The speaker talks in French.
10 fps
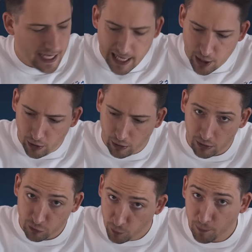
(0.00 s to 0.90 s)
Il est l'heure
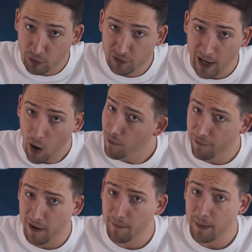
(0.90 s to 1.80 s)
de poser
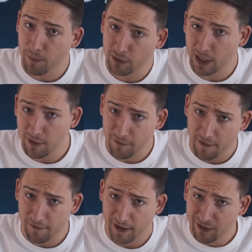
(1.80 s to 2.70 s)
enfin mes petites
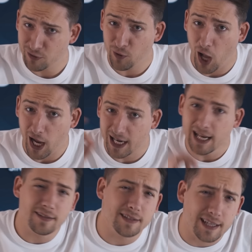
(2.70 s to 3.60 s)
fesses sur un
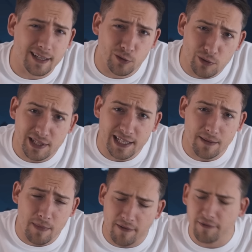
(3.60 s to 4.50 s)
classique du
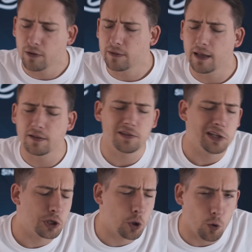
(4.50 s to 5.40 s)
cinéma
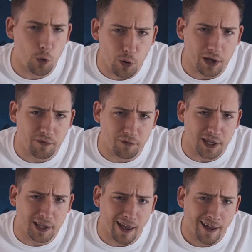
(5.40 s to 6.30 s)

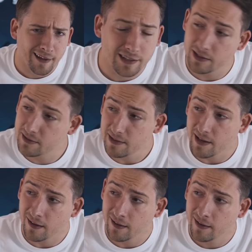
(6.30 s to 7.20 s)
fantastico-horrifique. Ça se dit
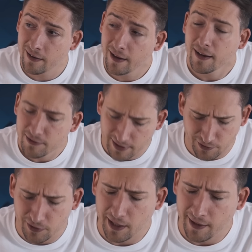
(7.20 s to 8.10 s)
ça Pas vraiment. Ça
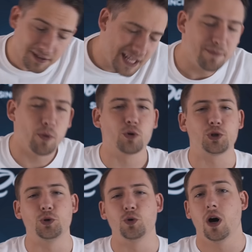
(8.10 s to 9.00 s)
se dit. Dites
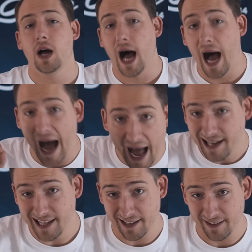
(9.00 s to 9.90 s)
bonjour à
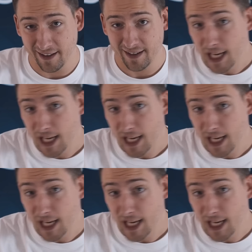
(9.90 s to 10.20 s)
Alien.